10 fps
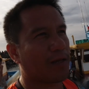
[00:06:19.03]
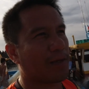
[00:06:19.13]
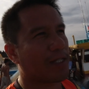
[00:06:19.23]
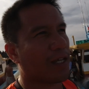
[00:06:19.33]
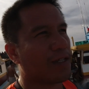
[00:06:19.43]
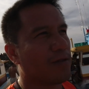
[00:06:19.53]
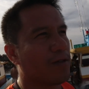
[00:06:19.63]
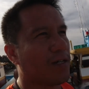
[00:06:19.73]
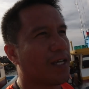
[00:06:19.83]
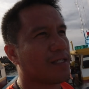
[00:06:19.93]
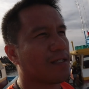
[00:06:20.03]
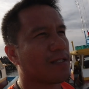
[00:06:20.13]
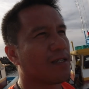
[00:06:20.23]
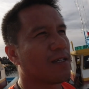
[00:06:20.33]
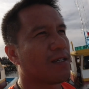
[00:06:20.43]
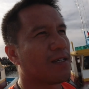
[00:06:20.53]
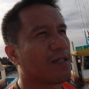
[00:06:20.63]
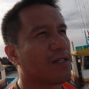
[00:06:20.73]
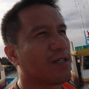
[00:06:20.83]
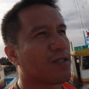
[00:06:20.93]
na naman tayo ulit
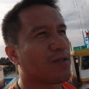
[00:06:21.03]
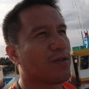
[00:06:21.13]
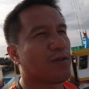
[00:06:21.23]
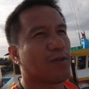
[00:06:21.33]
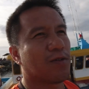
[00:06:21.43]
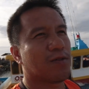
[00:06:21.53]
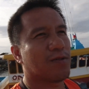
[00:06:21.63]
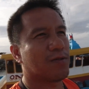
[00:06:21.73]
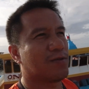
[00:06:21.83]
so